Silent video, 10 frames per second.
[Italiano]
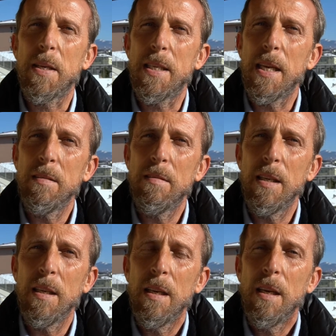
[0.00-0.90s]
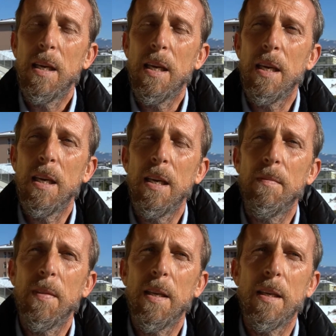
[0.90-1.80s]
presenti e,
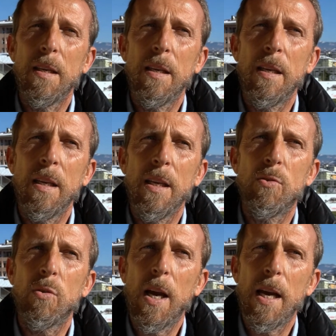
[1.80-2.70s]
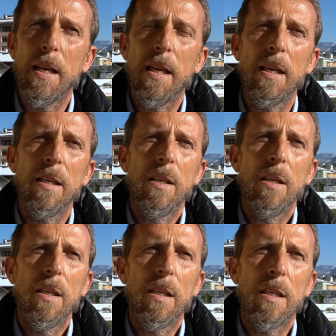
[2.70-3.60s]
eh, e giocare
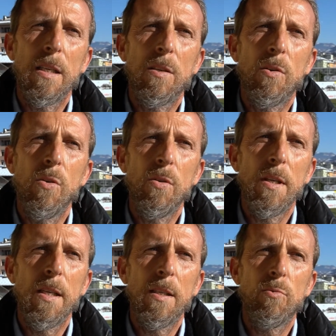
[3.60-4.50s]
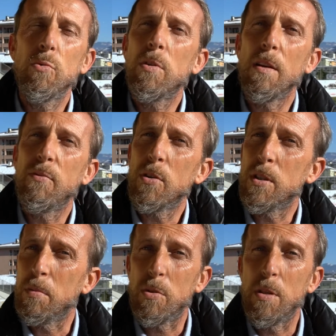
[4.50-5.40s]
eh, con tutte le
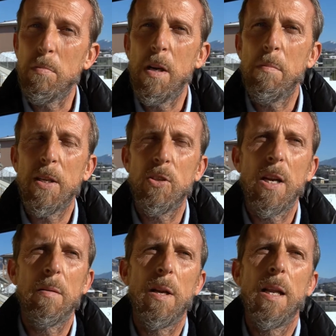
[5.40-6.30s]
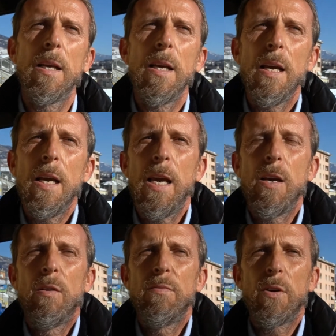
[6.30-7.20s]
forze possibili e immaginabili. È
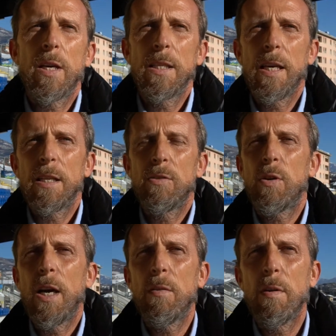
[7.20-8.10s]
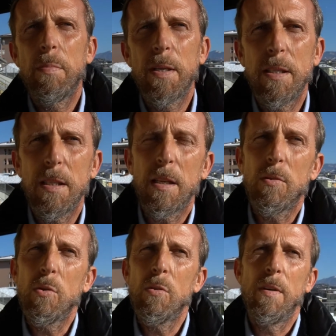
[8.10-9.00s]
ovvio che andare a giocare una partita
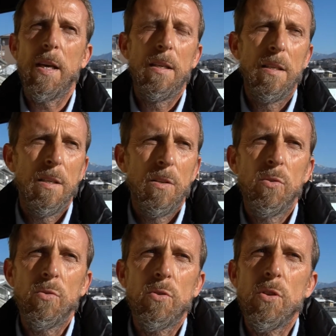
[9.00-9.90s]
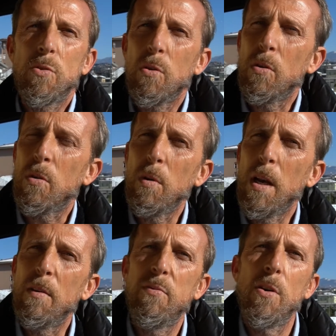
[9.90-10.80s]
dove non ci sono
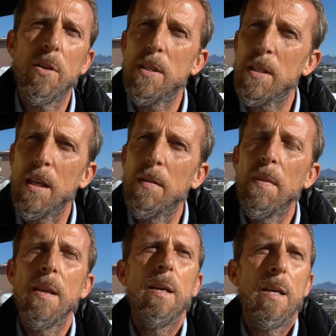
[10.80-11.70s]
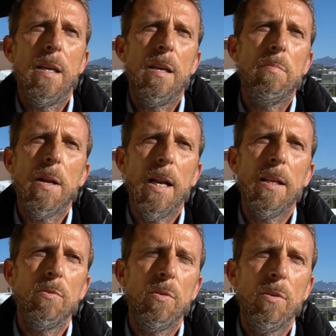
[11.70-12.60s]
quelle forze eh,
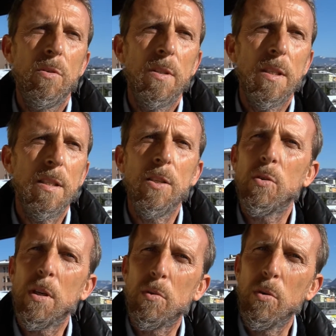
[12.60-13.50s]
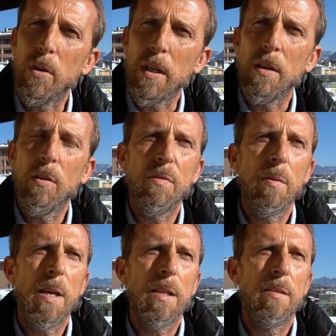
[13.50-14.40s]
parlando di giocatori
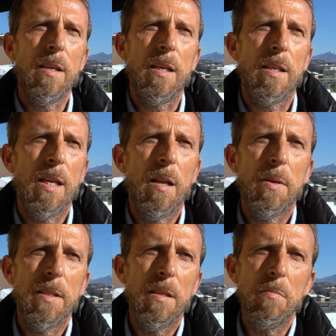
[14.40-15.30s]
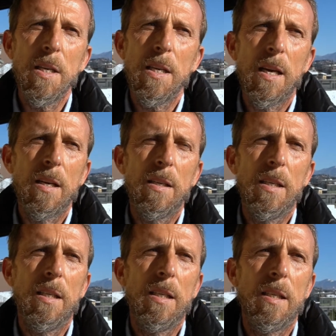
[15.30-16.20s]
ovviamente, che la pandemia
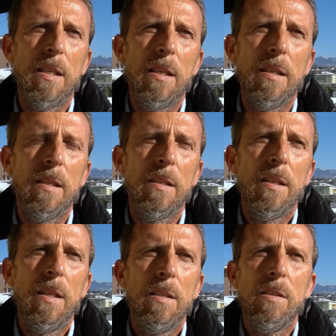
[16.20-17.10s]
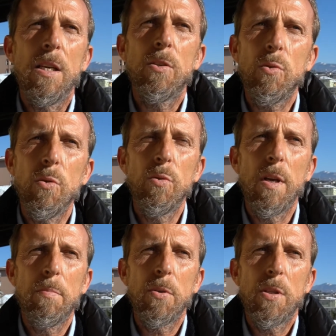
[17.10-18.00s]
eh, ti esclude
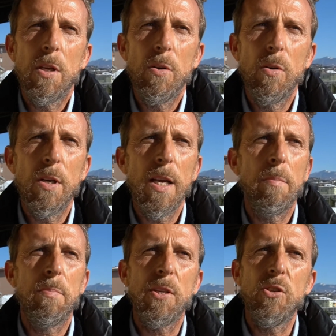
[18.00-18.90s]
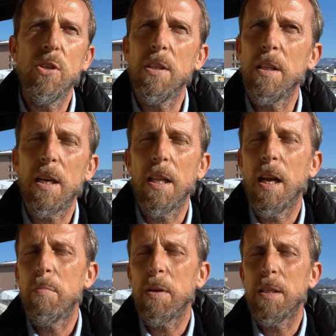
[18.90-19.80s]
a posteriori, a prescindere
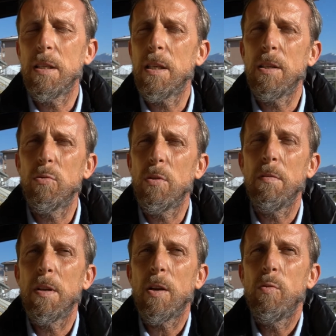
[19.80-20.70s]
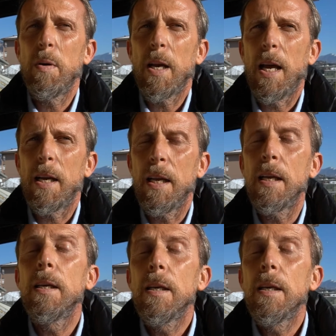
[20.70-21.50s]
dalle partite che tu devi recuperare,